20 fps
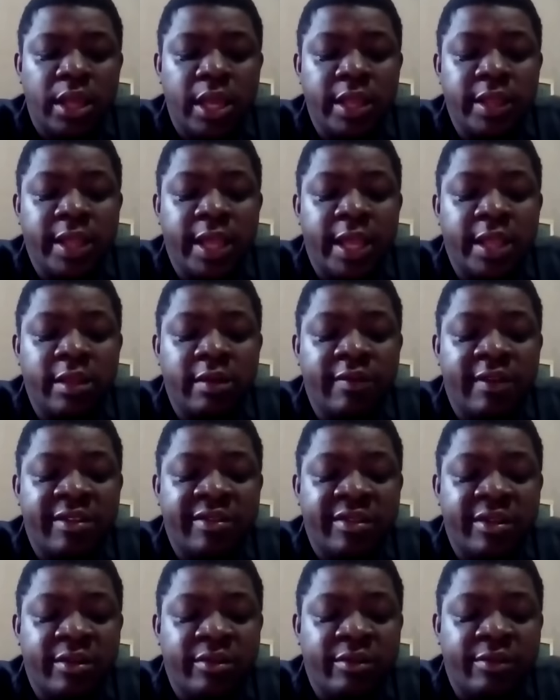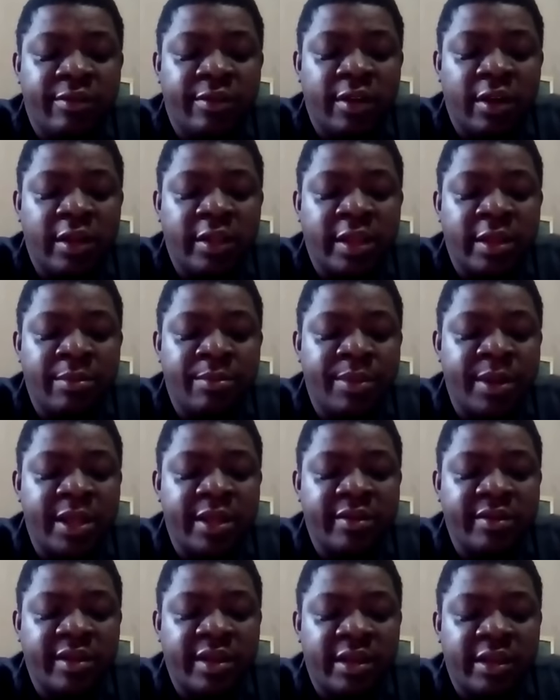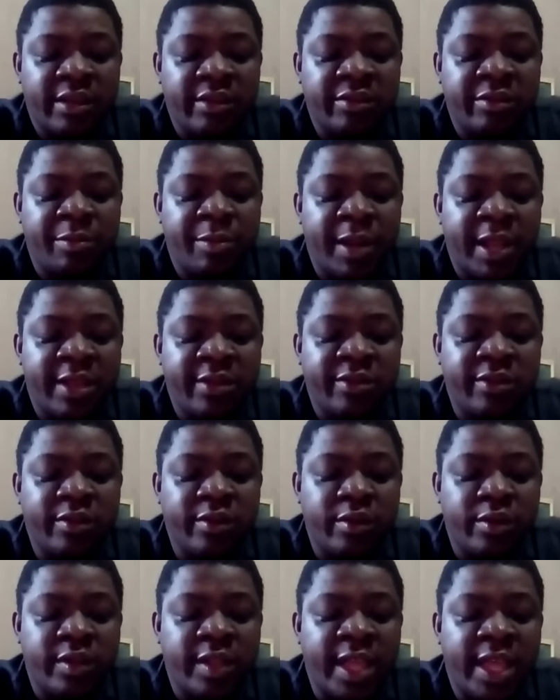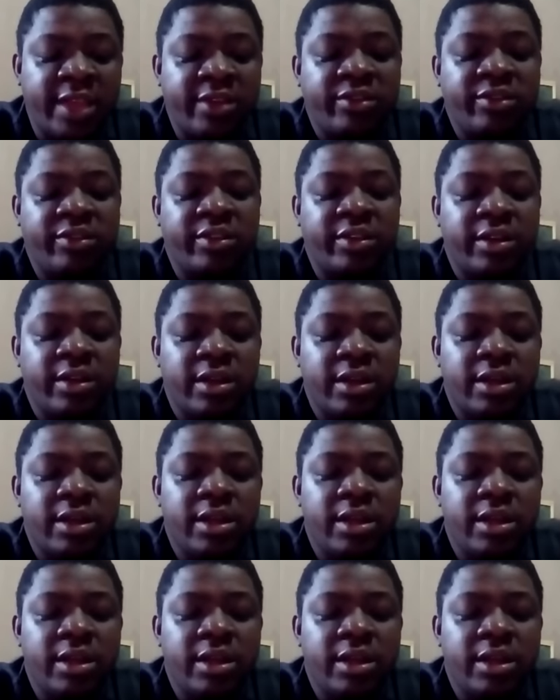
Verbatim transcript: Quinta renovação de frota, a empresa Expresso Nordeste